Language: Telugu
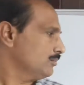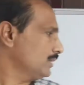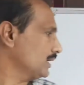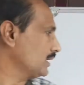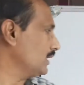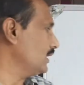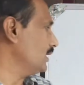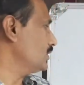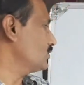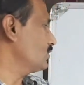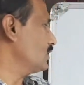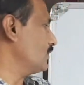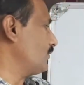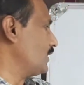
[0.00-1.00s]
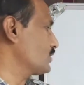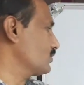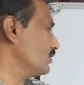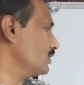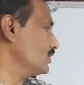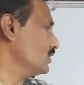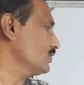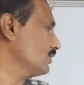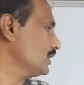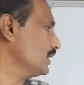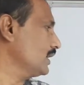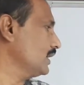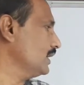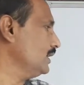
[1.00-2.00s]
మనకి చూడండి ఫస్ట్ క్వశ్చన్
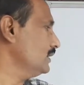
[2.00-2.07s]
చూడండి